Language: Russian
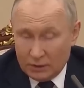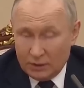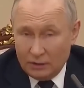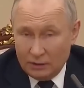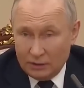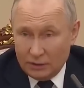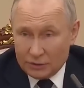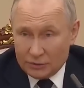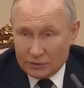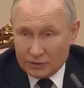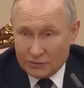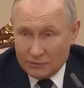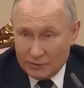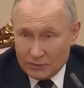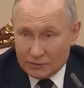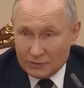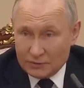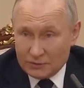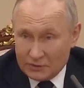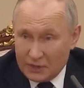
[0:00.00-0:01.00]
Соединенные
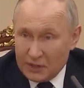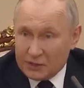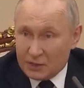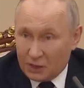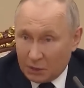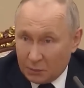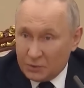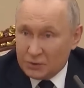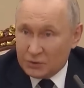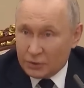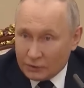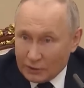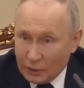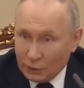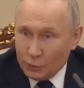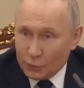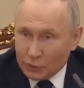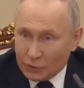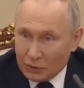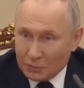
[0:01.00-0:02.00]
Штаты и НАТО
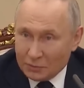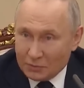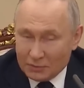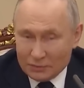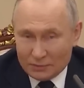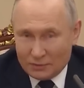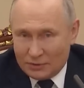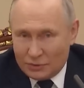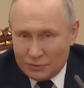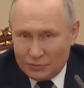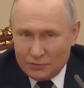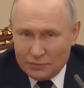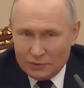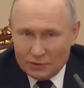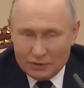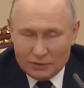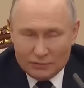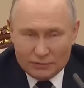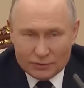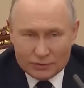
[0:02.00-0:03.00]
должны
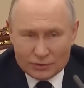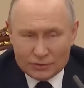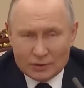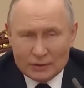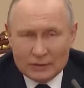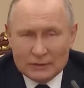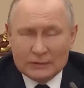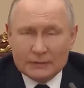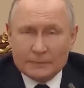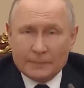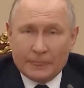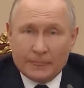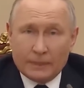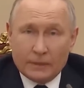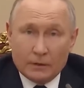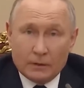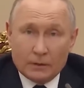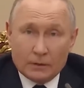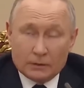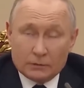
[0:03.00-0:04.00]
э, публично
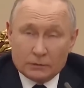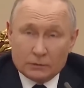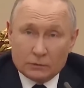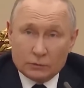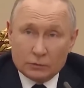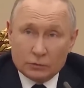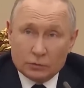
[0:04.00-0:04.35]
заявить,